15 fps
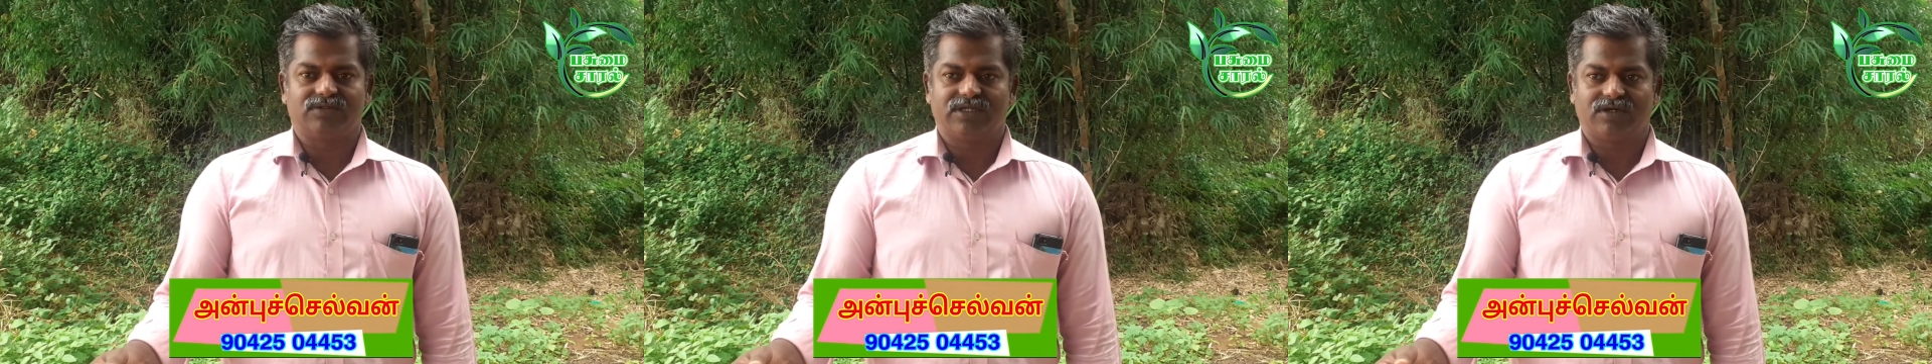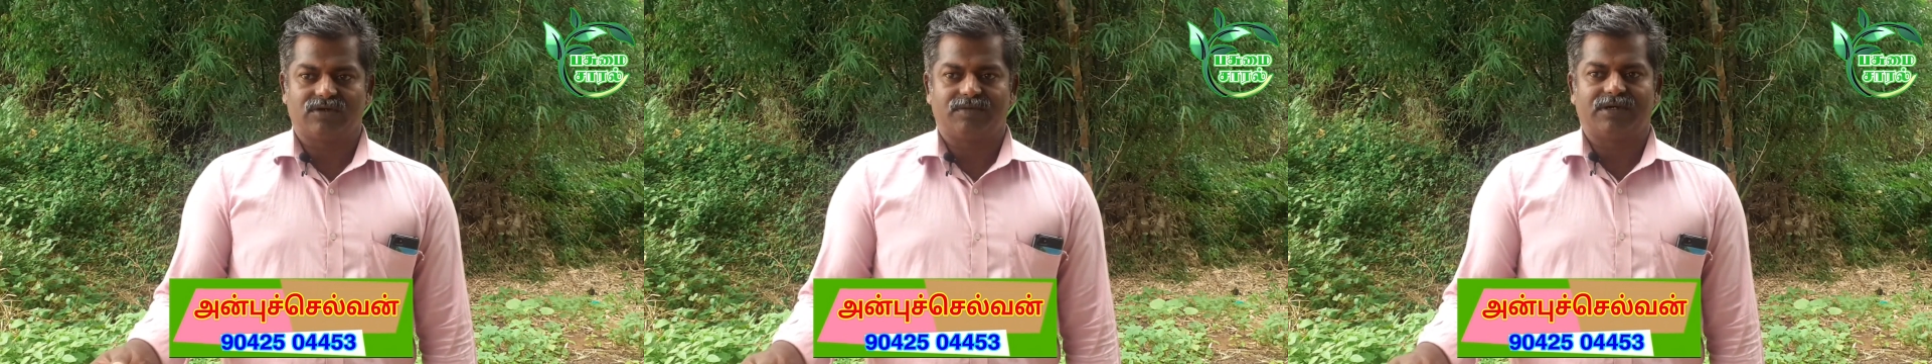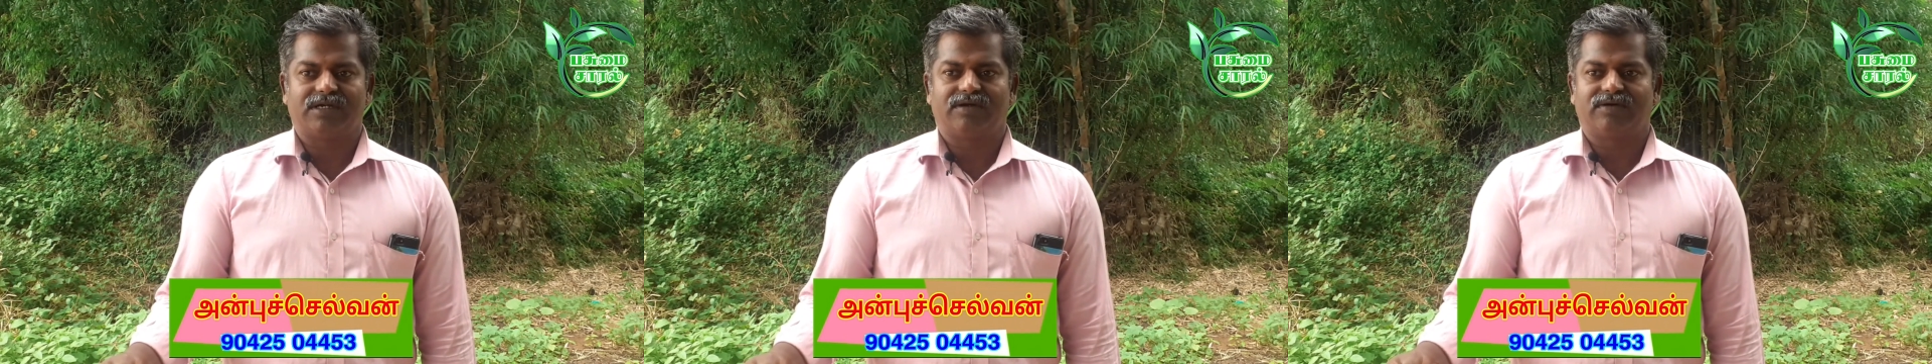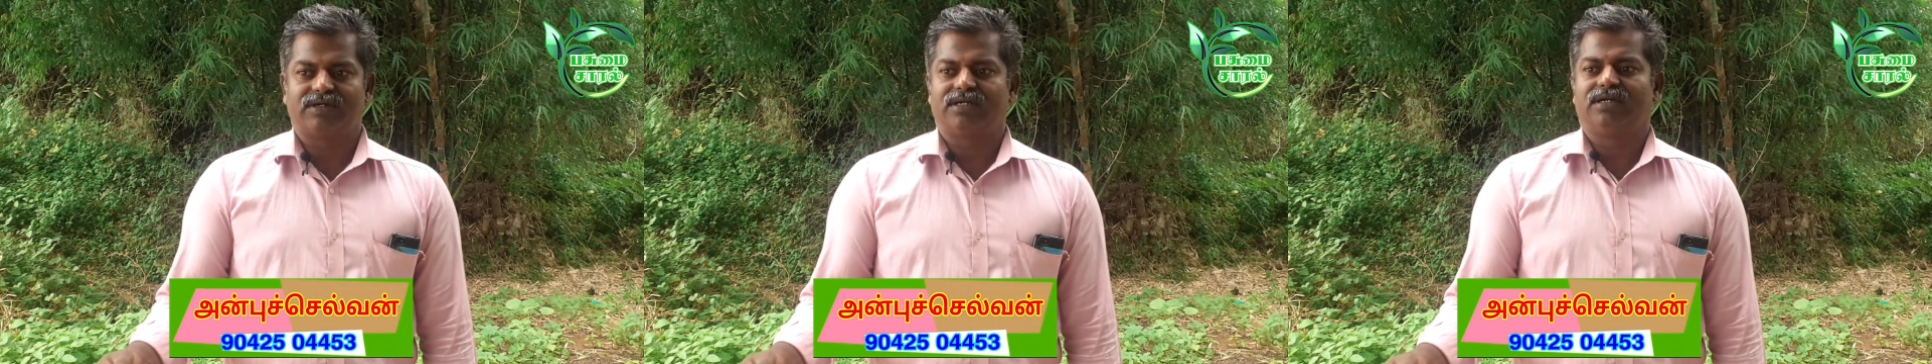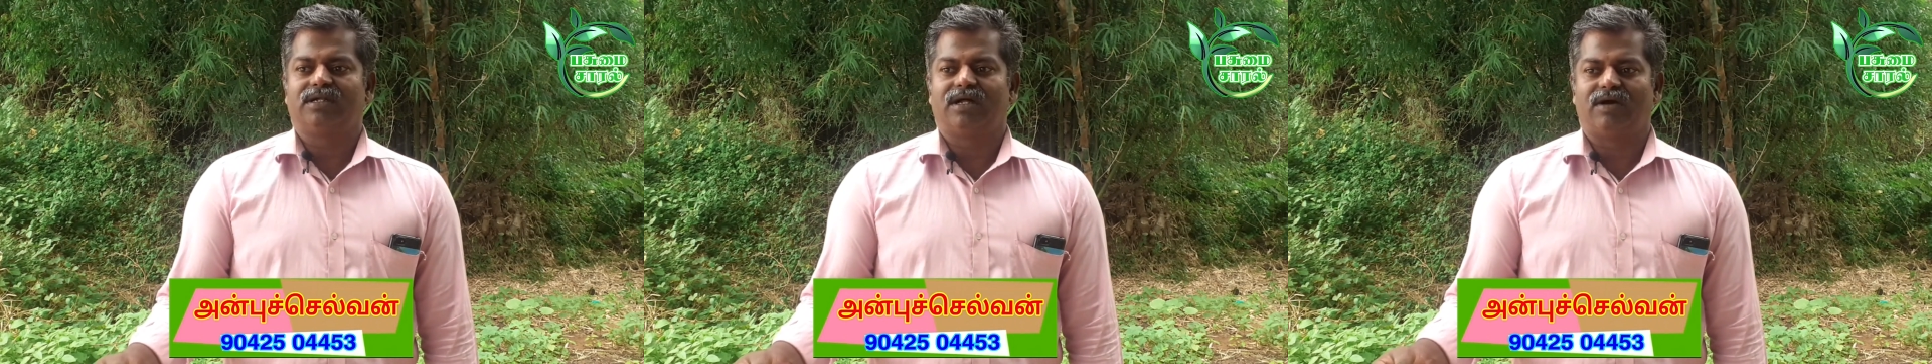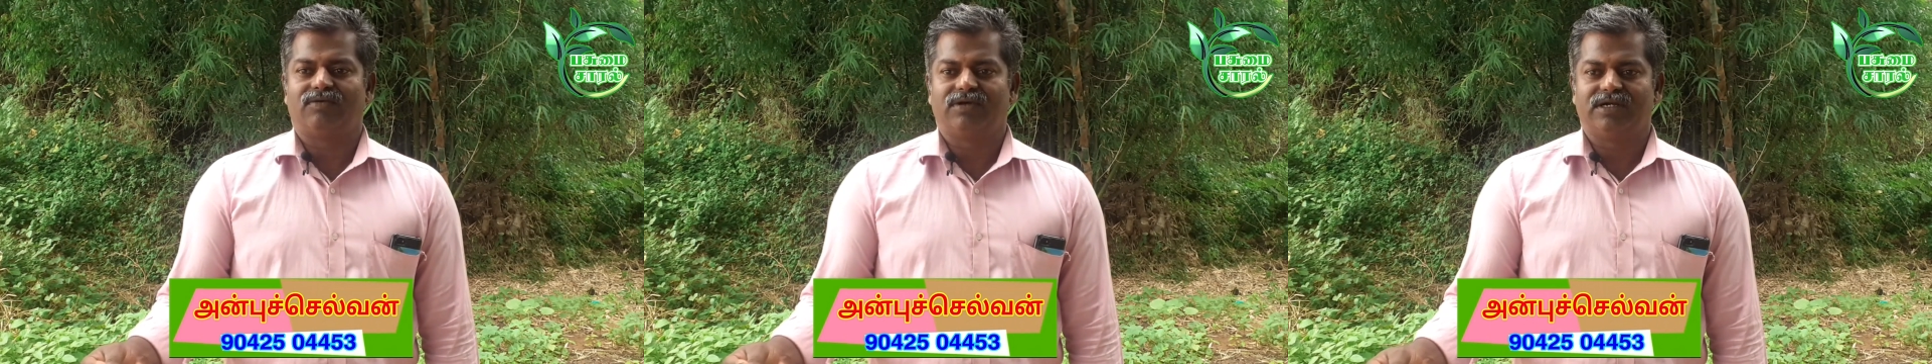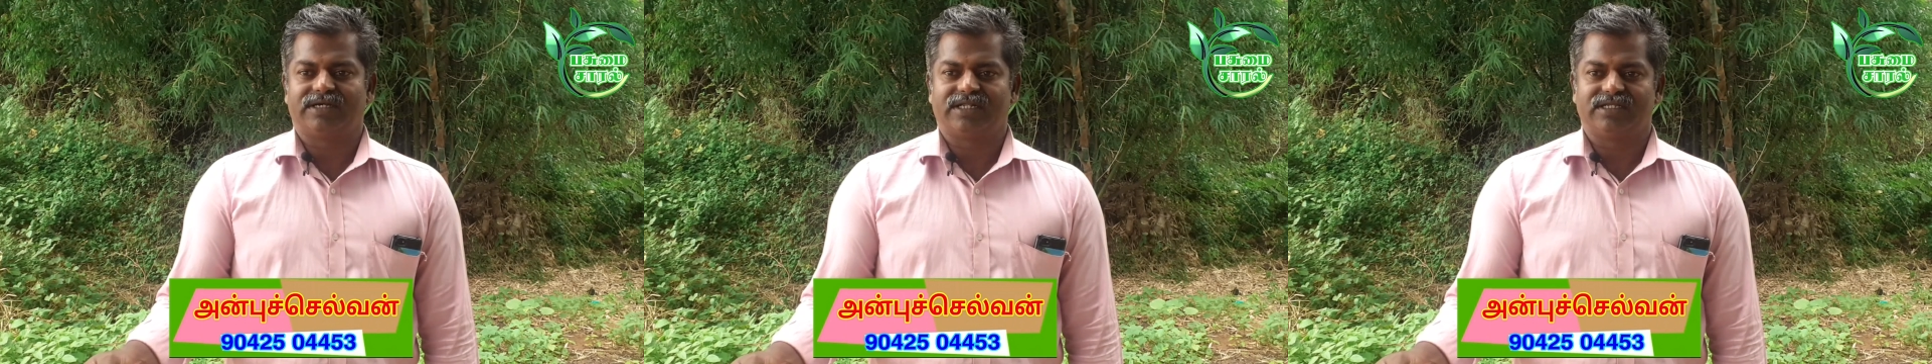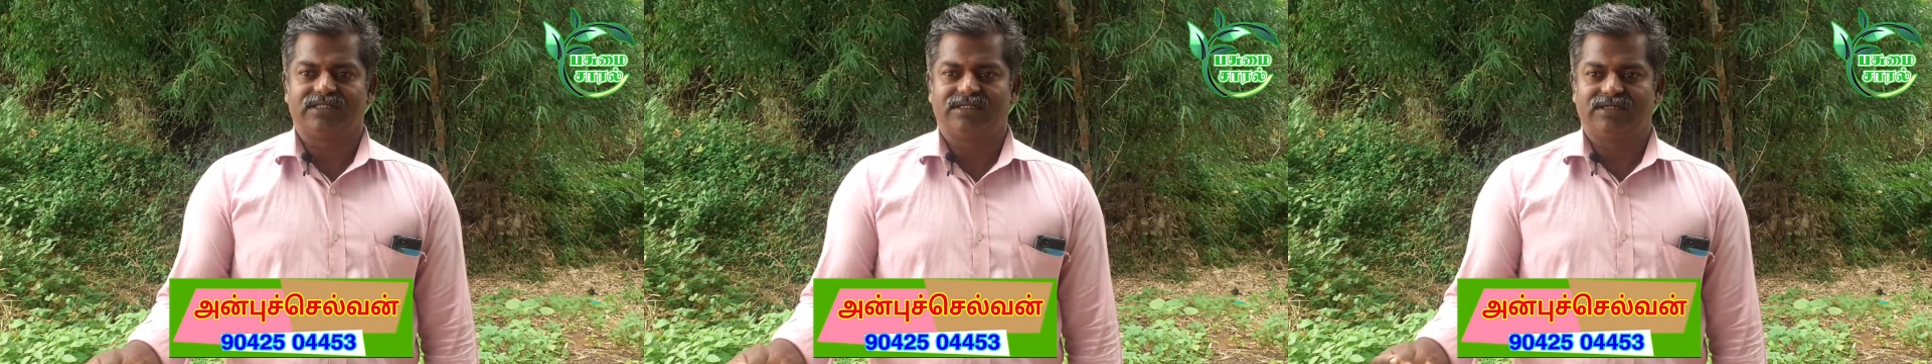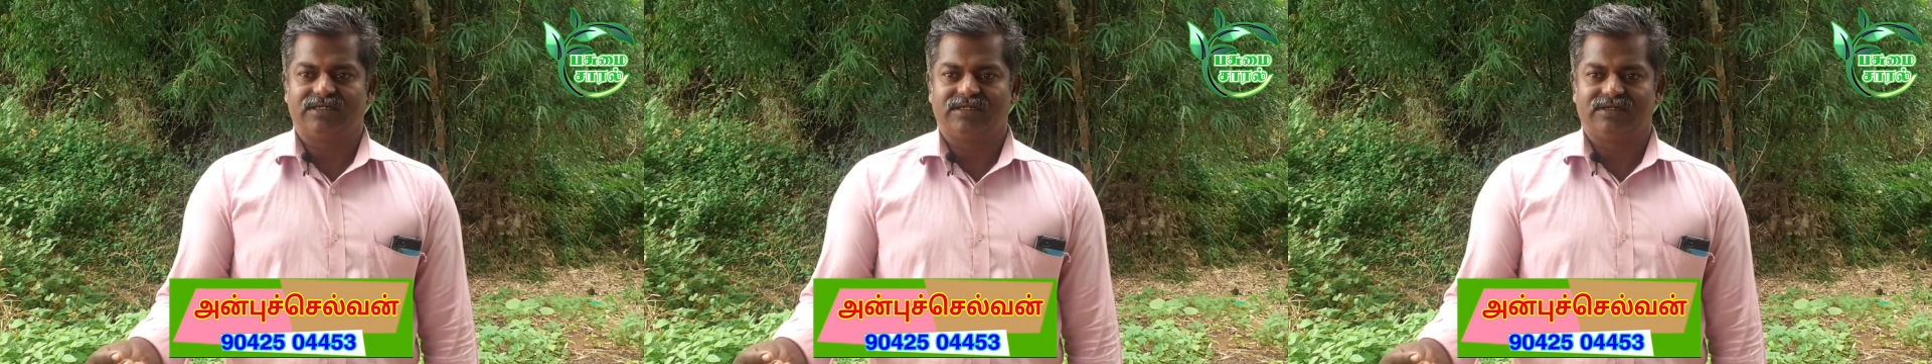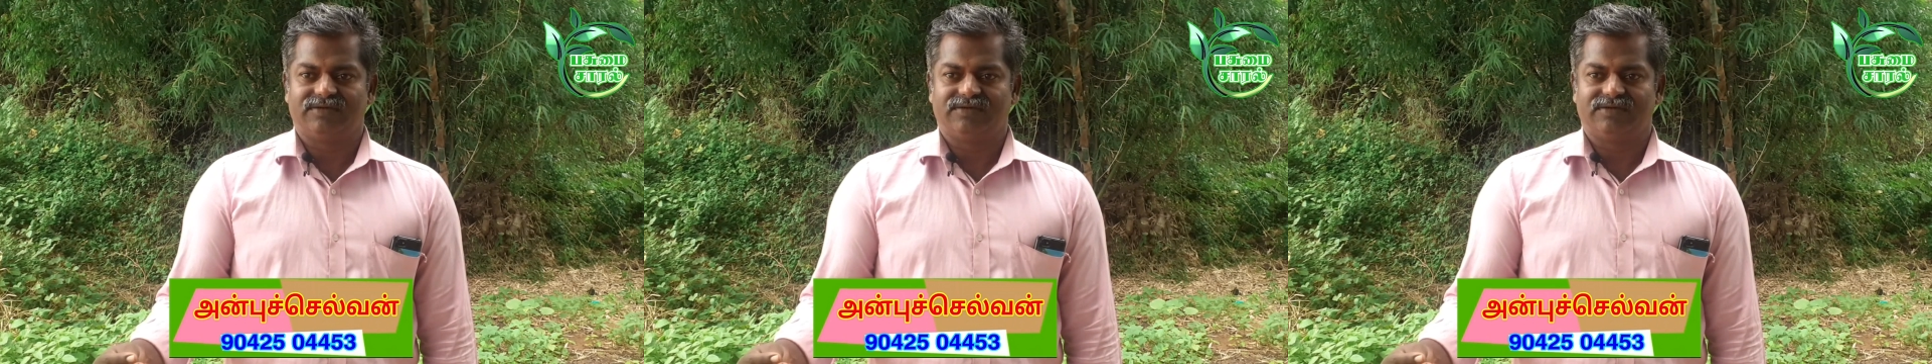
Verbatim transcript: உதயகுமார் அவர்கள் அவங்கள்ட்டேருந்து